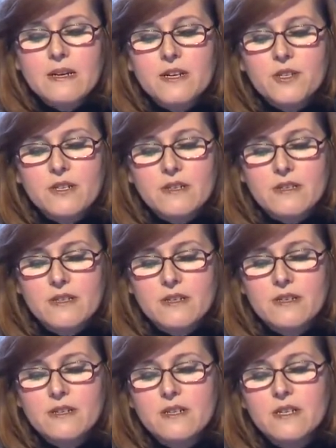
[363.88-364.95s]
aşkını
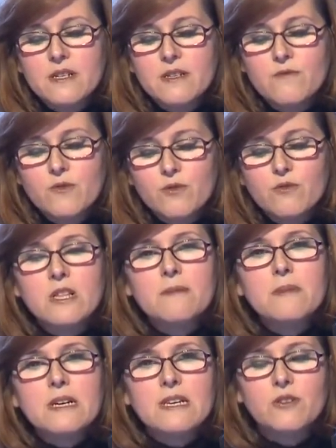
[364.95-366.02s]
e,
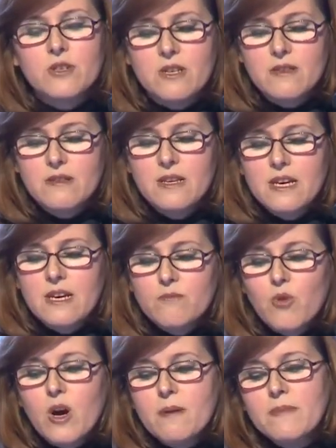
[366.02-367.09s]
vurgulamak için
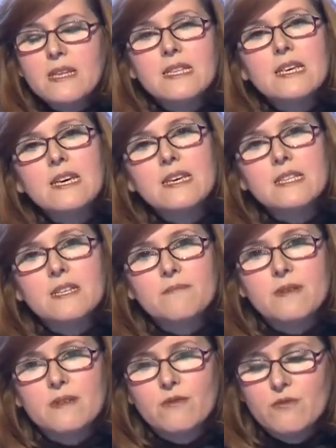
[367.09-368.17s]
Muhammediye
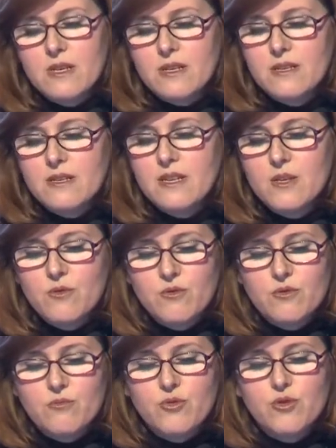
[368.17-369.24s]
kitabı üzerinde
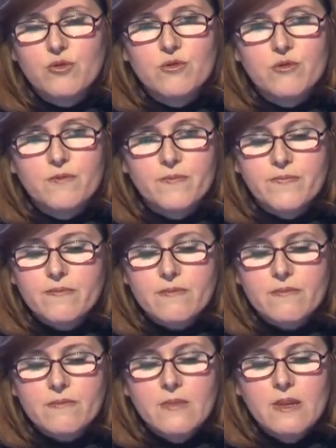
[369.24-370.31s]
durulmuştur.
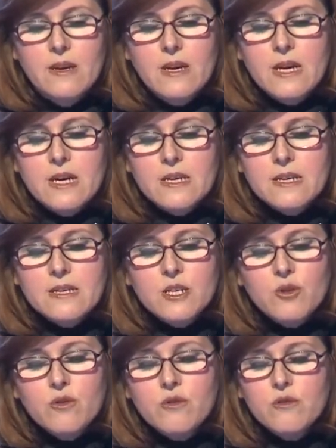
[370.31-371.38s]

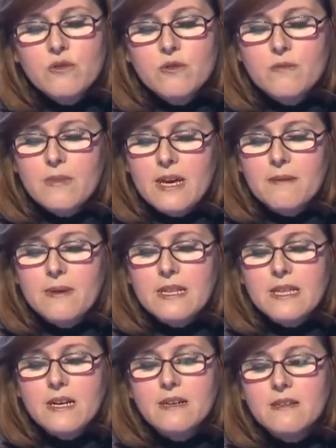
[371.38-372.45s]
Yazıcıoğlu Mehmet ne
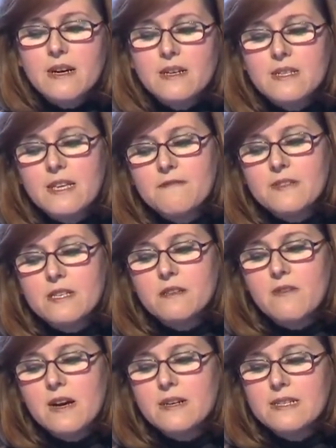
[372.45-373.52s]
kadar tefsir
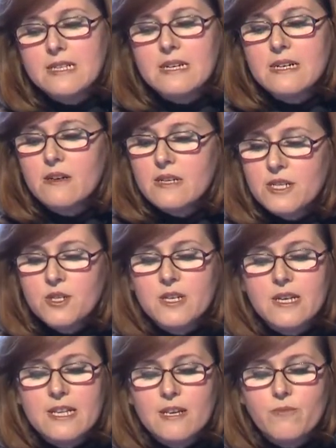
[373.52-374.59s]
varsa
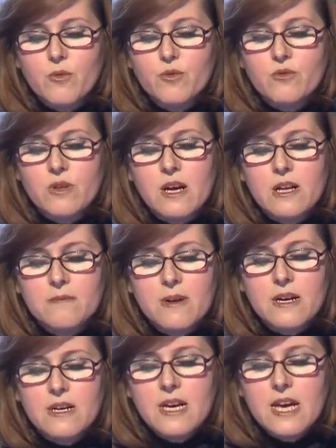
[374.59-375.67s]
inceleyip özünü
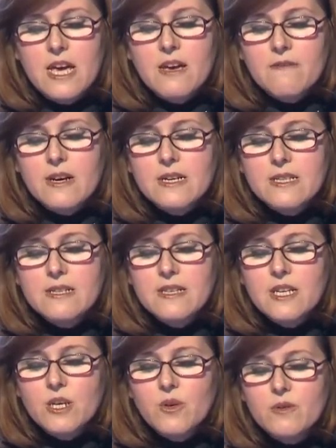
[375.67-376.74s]
almak ve
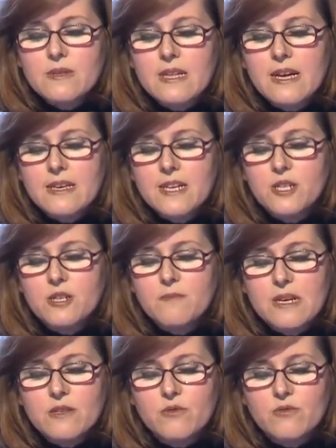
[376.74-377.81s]
hadisleri gözden
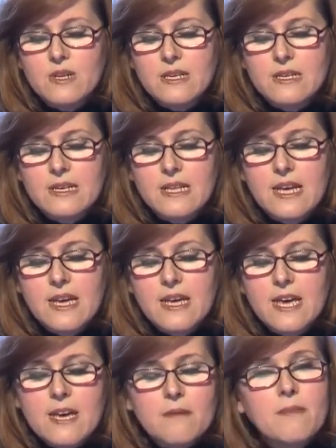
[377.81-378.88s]
geçirmek suretiyle
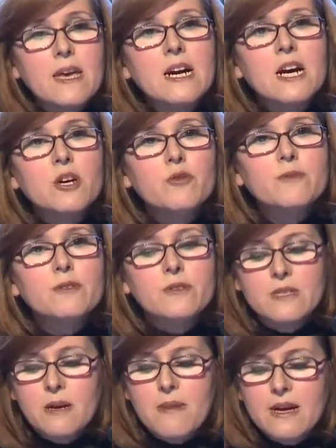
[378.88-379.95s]
Megaribüz
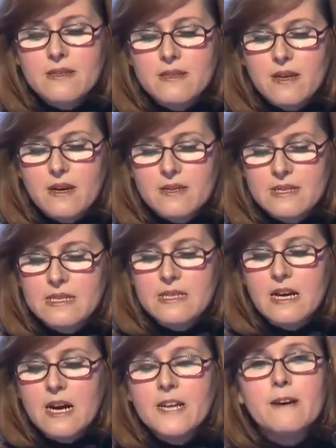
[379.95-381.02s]
Zaman adında
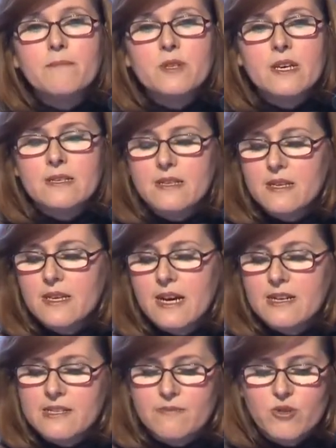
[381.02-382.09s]
Arapça eseri
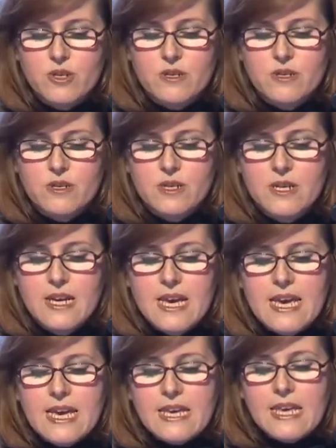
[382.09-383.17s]
yazmıştır.
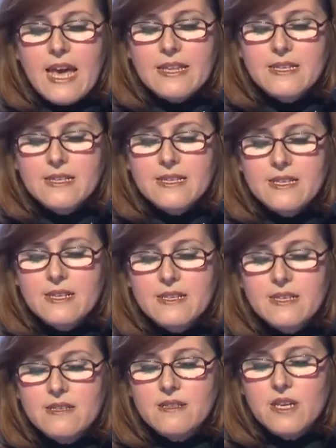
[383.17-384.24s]
Kendisinin
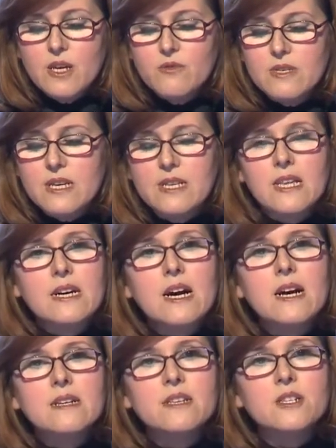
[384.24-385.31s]
isteği üzerine
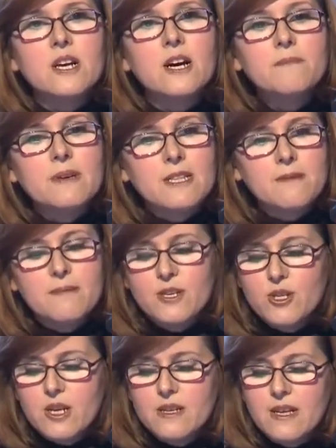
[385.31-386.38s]
kardeşi Ahmet
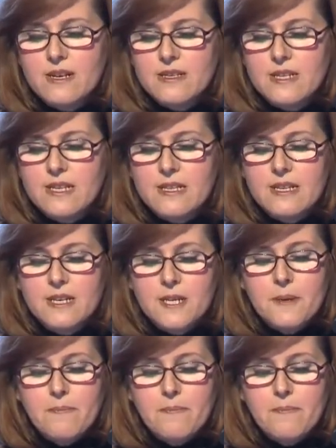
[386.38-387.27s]
Bican Hazretleri